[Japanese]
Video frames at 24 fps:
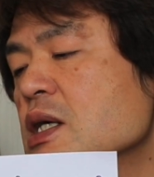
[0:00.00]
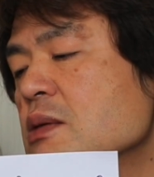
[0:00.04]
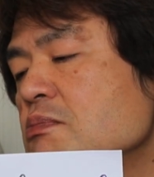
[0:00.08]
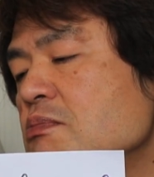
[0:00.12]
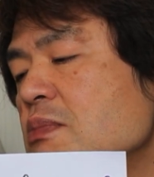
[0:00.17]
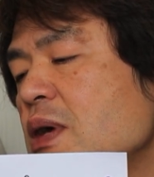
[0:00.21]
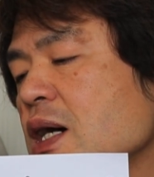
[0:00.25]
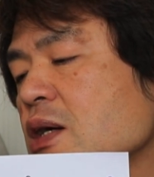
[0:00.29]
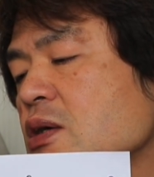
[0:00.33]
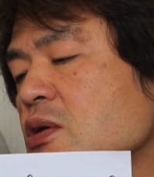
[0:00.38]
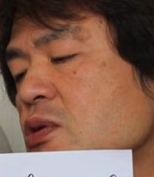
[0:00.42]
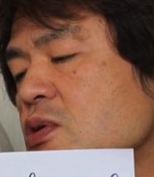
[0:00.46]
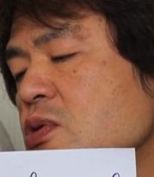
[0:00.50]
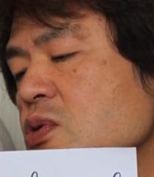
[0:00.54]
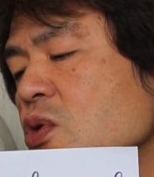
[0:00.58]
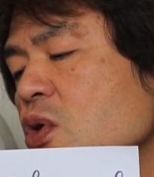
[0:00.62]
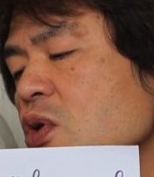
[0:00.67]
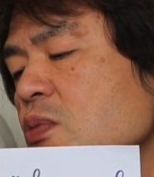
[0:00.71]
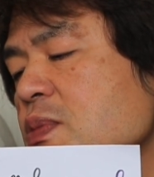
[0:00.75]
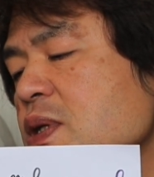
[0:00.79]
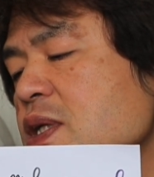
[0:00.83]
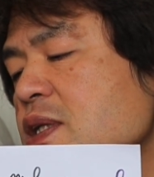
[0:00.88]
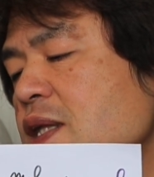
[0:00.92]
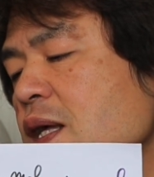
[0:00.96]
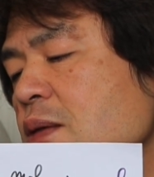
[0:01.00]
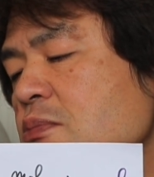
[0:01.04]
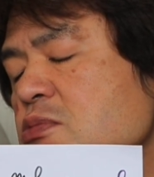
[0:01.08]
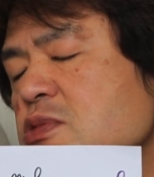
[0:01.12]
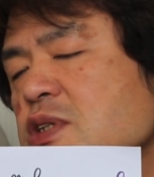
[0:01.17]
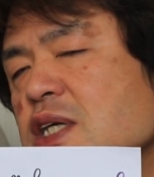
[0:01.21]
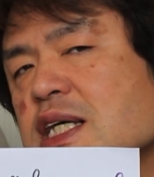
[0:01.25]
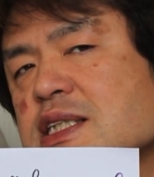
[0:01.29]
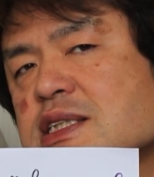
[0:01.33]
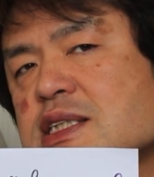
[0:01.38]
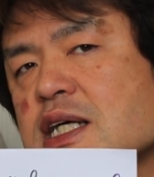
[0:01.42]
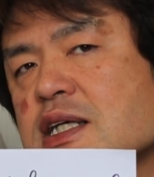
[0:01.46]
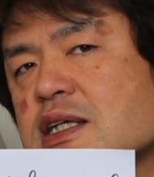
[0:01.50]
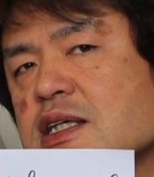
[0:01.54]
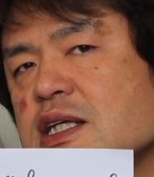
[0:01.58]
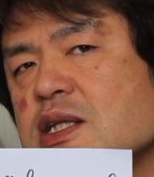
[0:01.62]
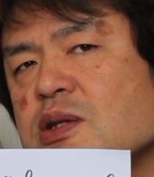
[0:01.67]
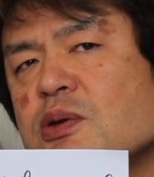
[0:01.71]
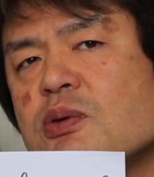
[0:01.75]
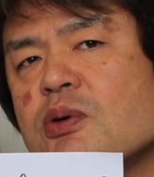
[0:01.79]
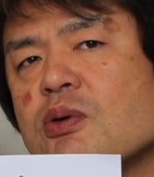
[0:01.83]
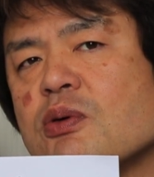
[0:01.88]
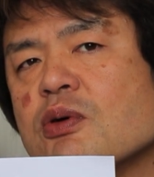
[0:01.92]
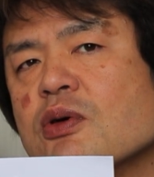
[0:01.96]
まあ、黒見て紫
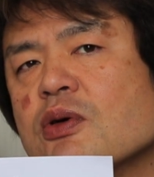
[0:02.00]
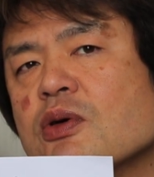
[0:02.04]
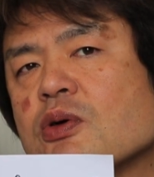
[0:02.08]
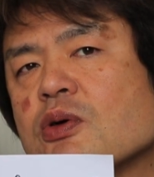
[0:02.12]
の